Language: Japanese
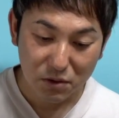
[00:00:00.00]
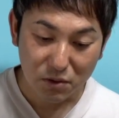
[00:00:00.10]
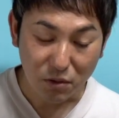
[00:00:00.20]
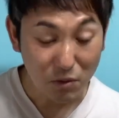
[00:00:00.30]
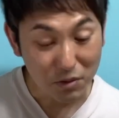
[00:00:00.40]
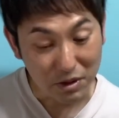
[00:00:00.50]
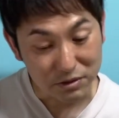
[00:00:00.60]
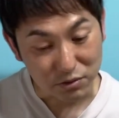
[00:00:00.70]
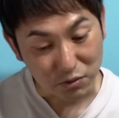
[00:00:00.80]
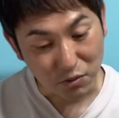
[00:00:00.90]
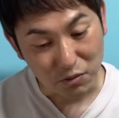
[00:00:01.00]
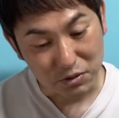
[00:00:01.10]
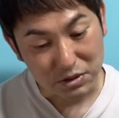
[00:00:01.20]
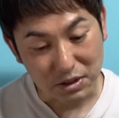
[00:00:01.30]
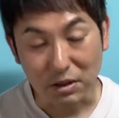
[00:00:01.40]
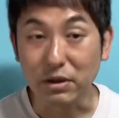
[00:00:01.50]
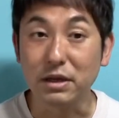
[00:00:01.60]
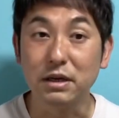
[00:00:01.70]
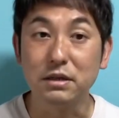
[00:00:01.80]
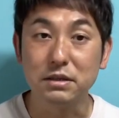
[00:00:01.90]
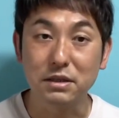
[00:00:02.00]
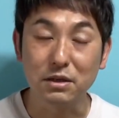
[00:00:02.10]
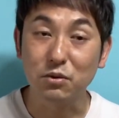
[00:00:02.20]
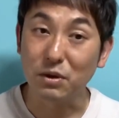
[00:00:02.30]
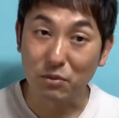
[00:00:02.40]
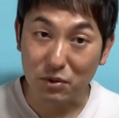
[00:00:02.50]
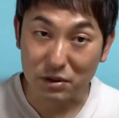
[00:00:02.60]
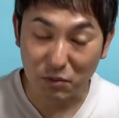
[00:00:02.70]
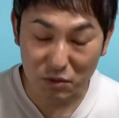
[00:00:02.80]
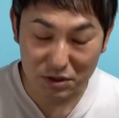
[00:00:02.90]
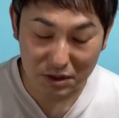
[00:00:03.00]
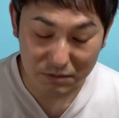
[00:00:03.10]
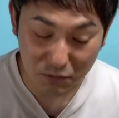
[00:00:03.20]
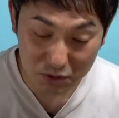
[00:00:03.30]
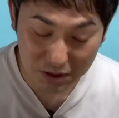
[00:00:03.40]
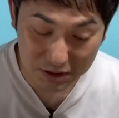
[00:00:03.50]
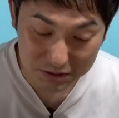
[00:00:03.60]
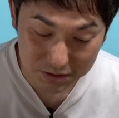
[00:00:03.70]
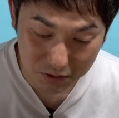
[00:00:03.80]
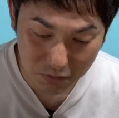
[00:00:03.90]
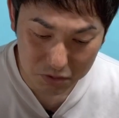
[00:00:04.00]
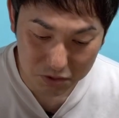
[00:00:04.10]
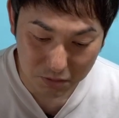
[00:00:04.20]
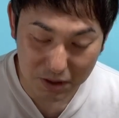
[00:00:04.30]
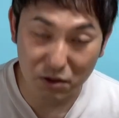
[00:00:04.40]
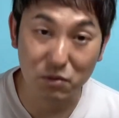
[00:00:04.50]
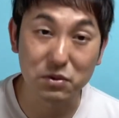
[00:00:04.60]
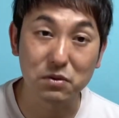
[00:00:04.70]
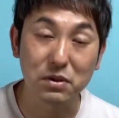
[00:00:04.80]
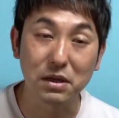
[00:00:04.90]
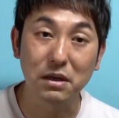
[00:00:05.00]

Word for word: 今回ちょっとこの方が意外でしたというか僕は申し申し訳ないんですけどもちょっと勉強不足で、